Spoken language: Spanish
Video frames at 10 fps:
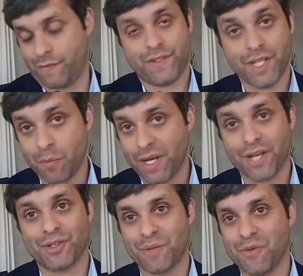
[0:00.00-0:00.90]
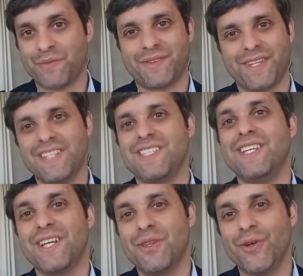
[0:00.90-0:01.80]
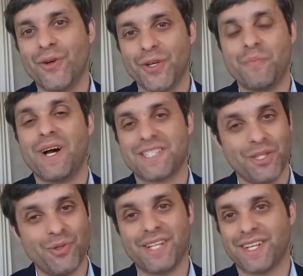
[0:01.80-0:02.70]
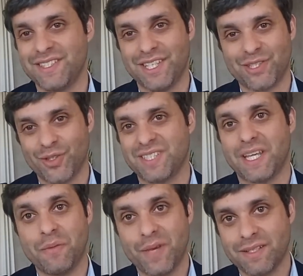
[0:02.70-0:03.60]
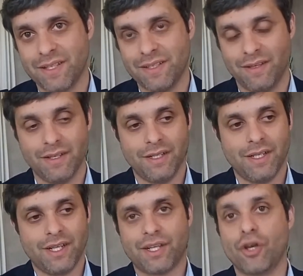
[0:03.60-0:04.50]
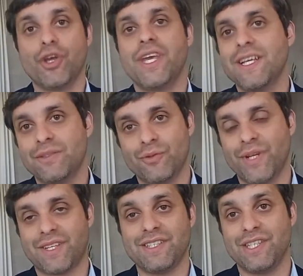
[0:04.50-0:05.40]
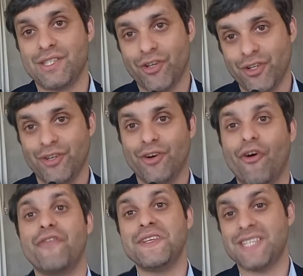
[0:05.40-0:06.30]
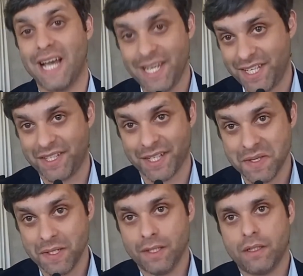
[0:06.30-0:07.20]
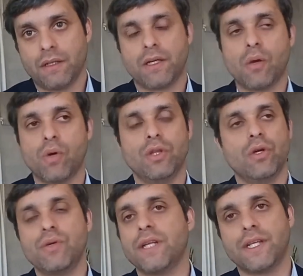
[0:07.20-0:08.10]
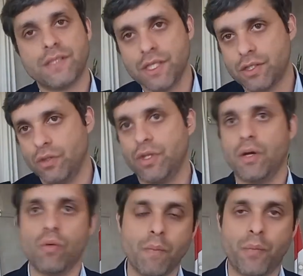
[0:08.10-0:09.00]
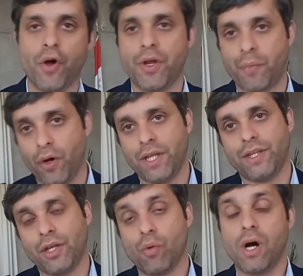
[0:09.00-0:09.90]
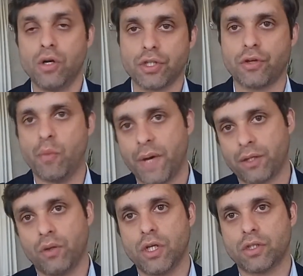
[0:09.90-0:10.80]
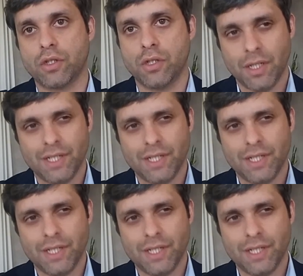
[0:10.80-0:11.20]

sin ir más lejos, estamos transitando y pasando una transición de seis meses que hoy es una transición oficialista, que cuando es una transición de un poder político a otro, de un partido a otro,